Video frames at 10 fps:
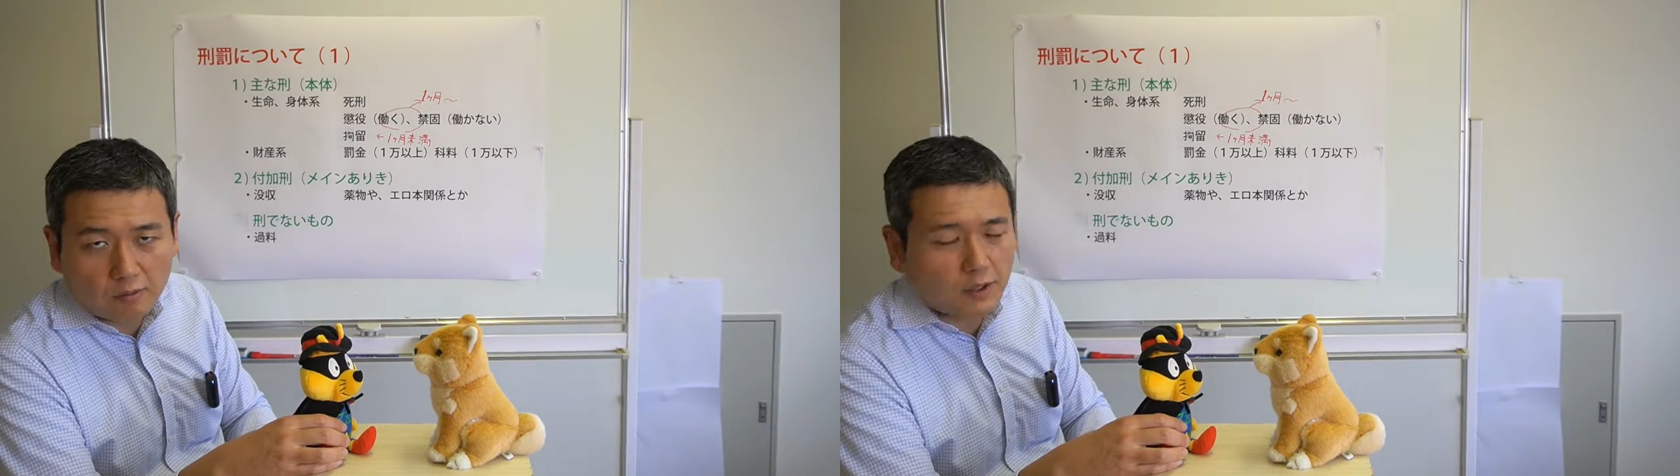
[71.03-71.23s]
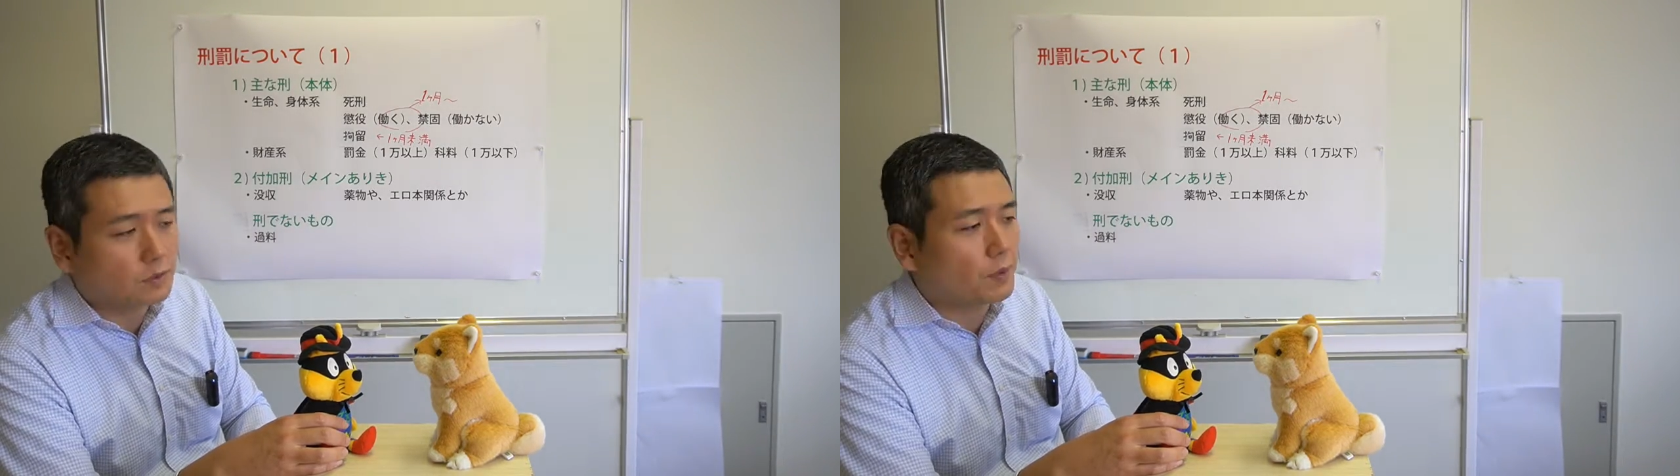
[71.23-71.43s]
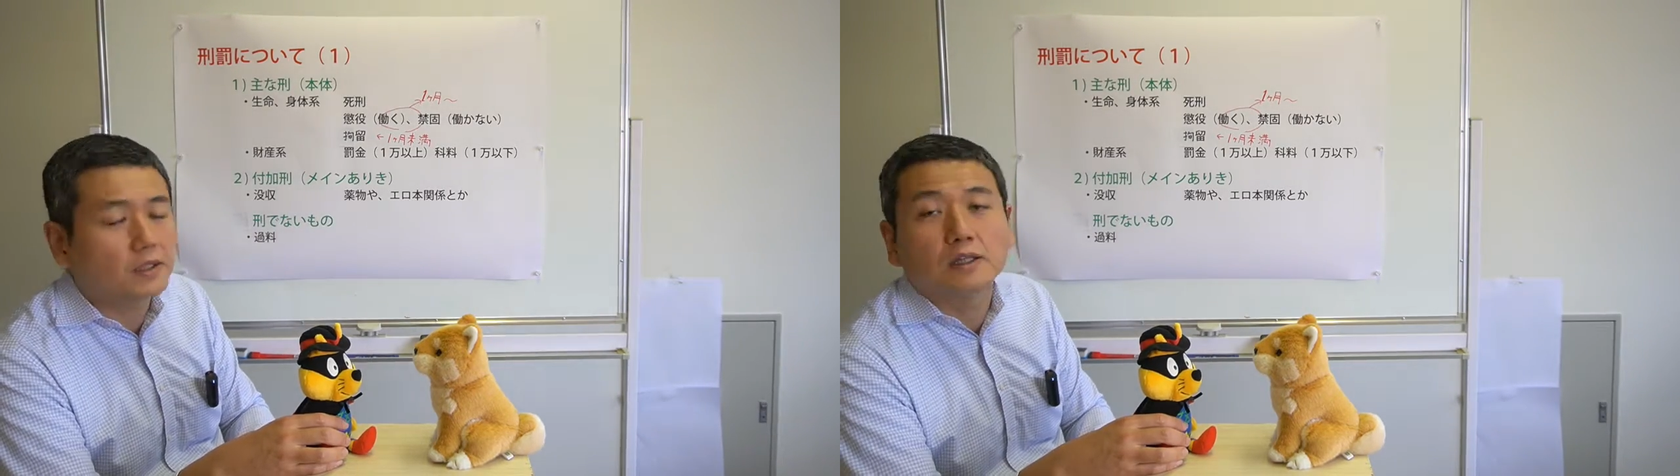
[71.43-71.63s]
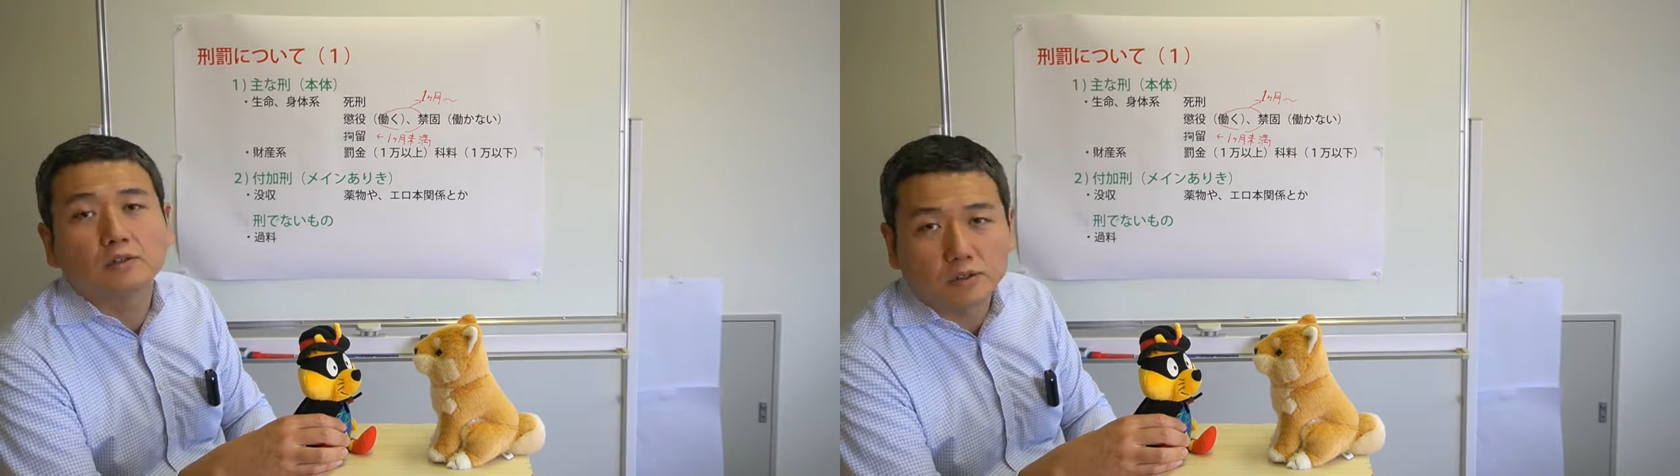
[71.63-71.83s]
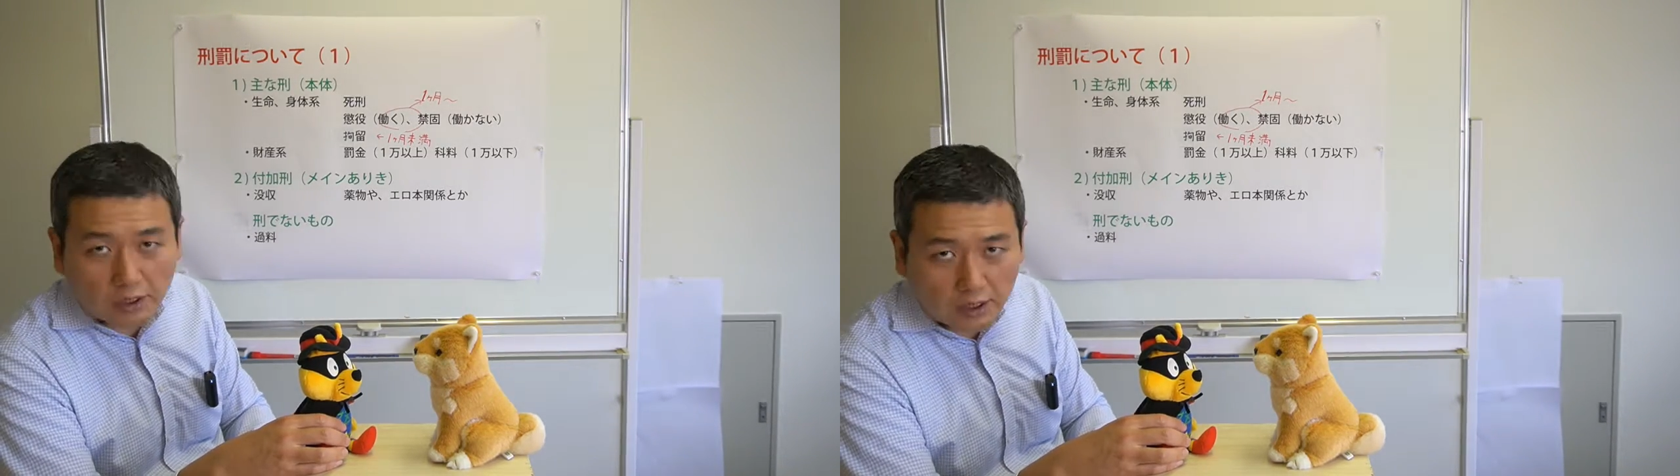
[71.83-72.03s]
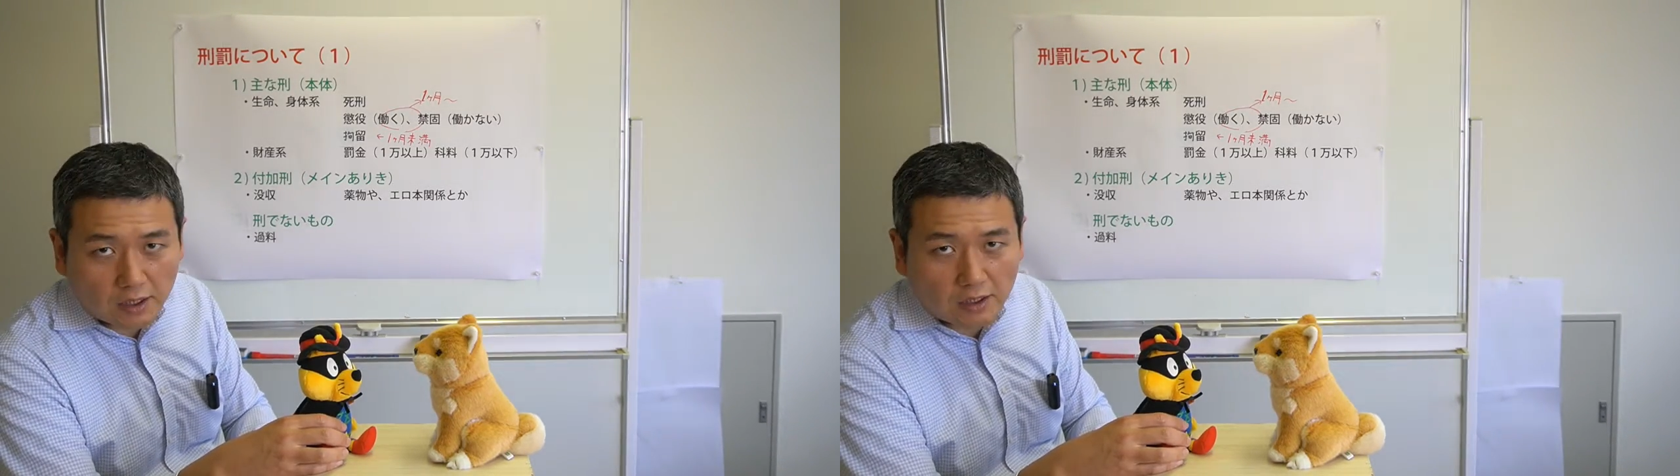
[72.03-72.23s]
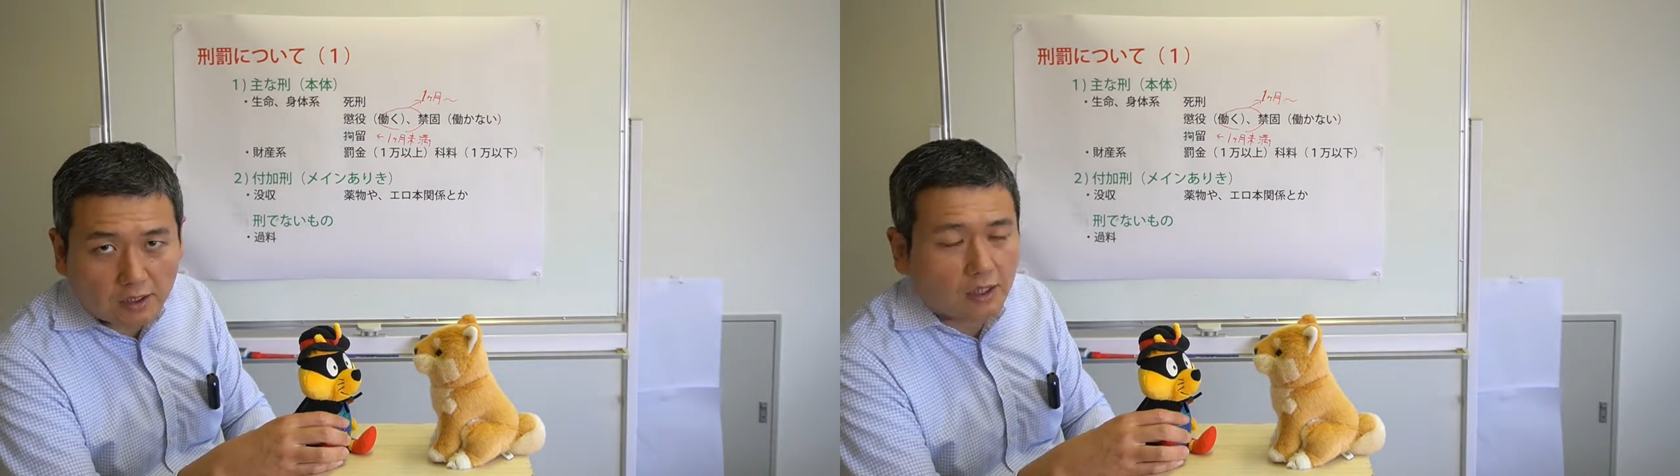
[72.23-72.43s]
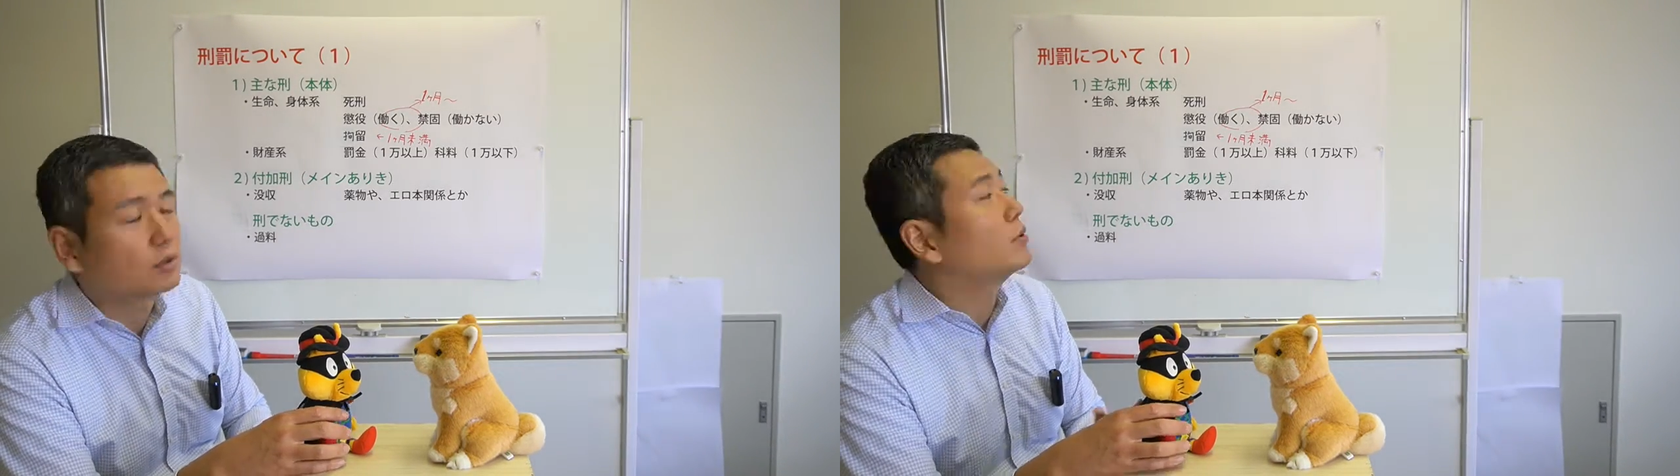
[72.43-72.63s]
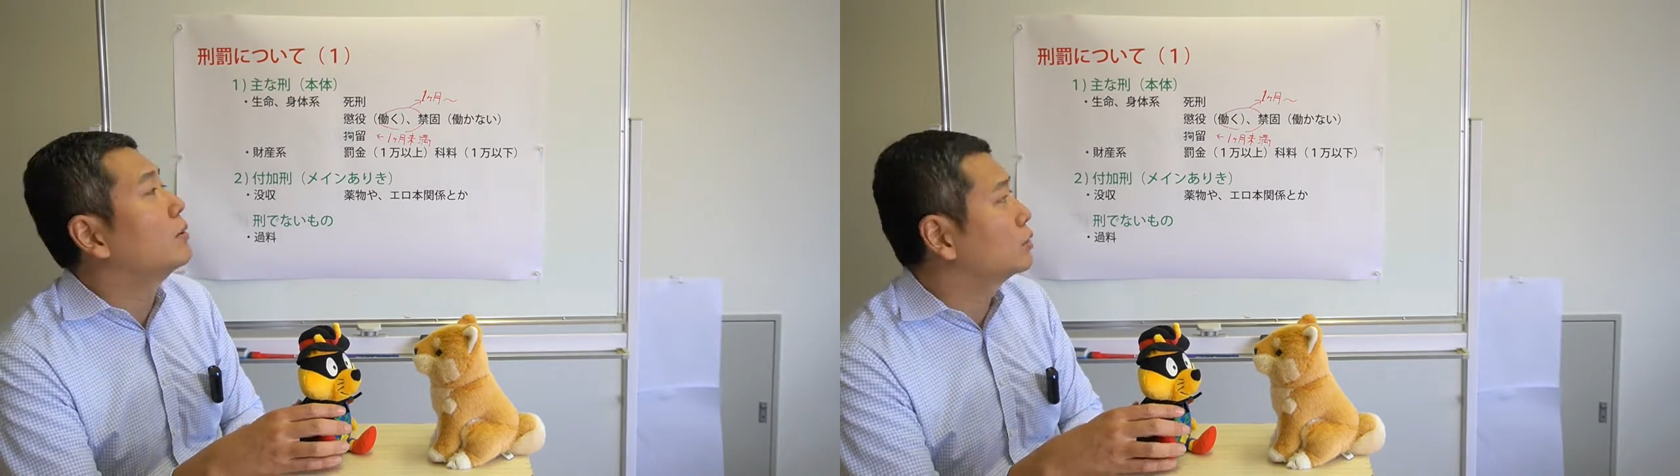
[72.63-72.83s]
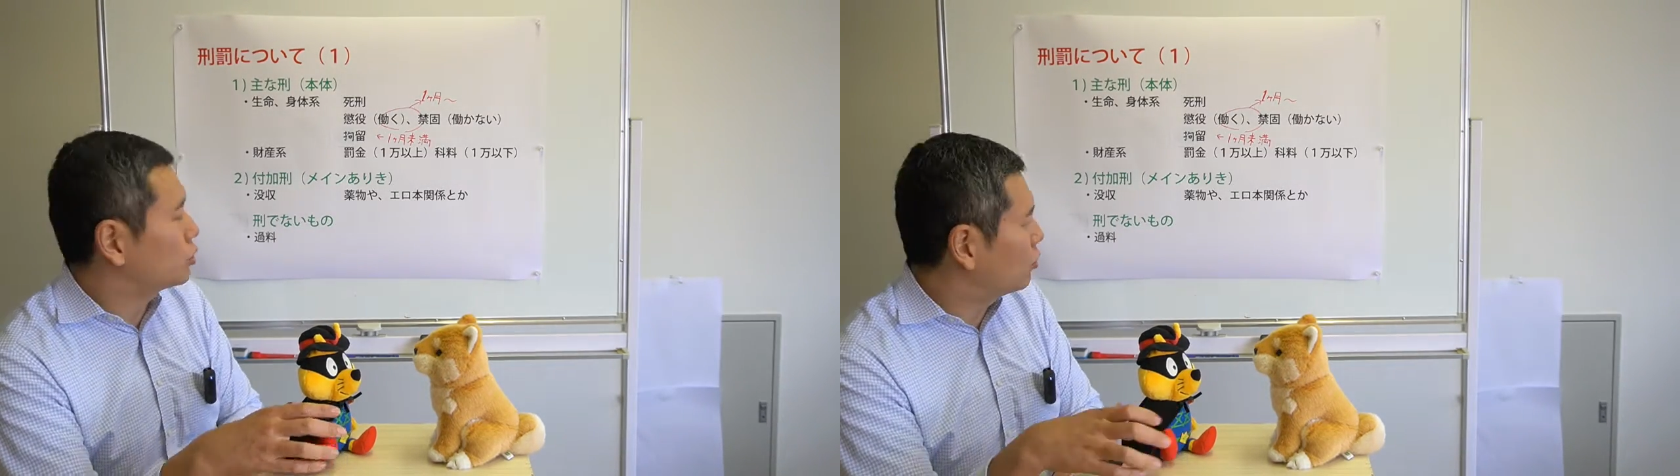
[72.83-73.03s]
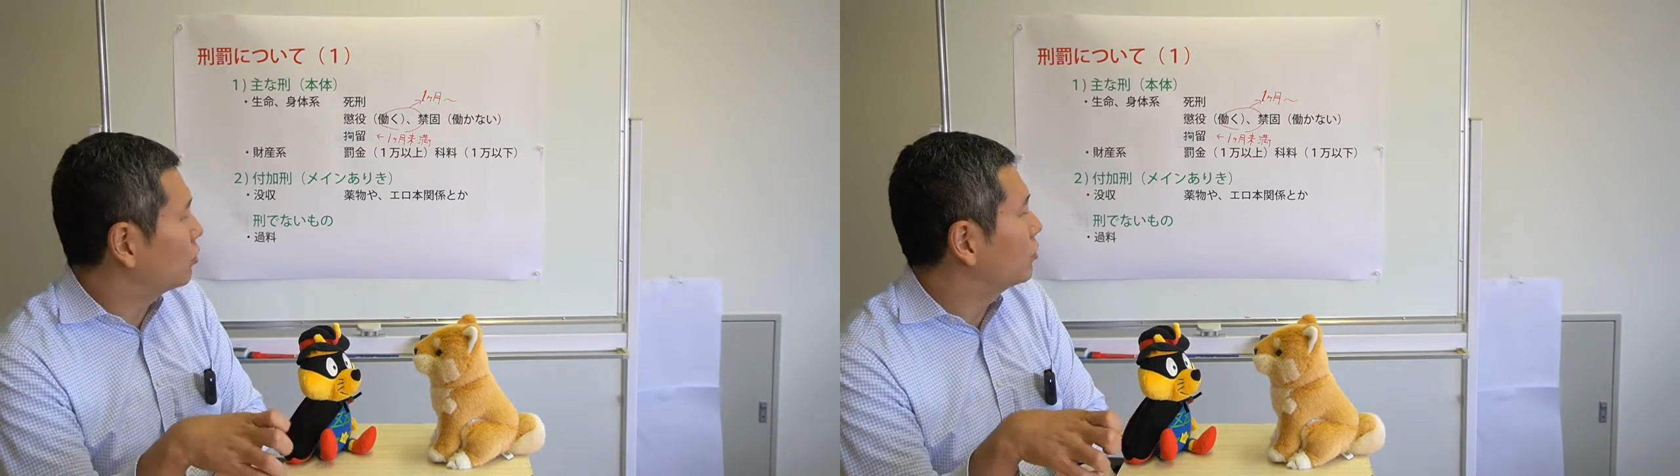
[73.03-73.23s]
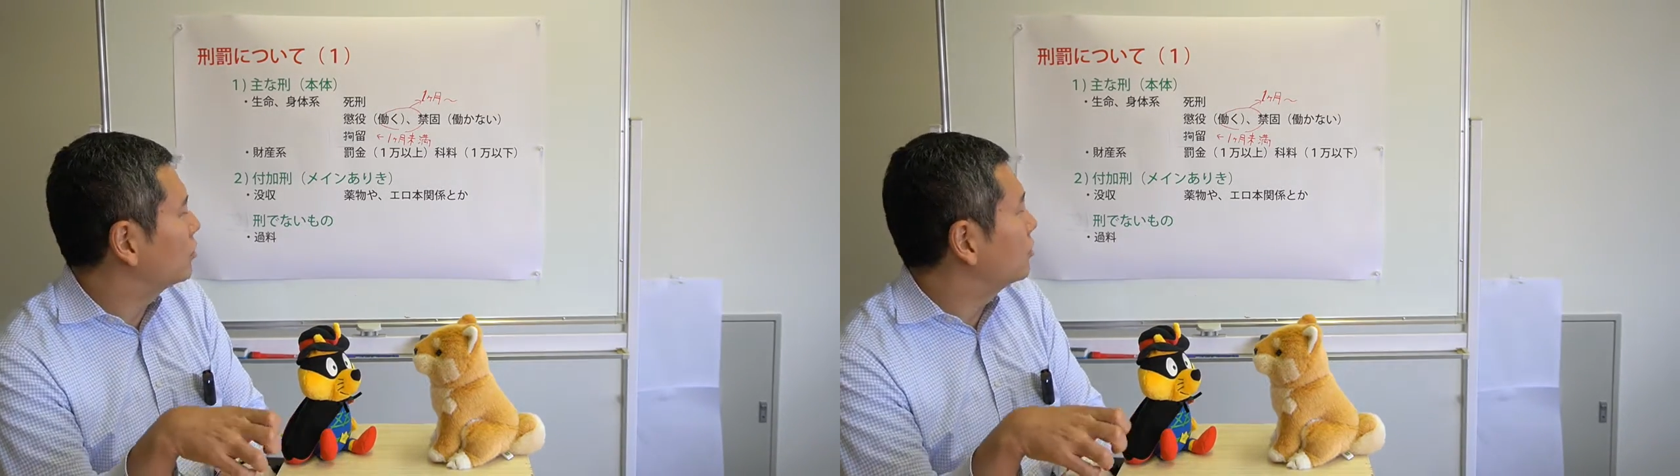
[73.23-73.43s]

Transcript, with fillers: まずパンダ君にやってもらいましょう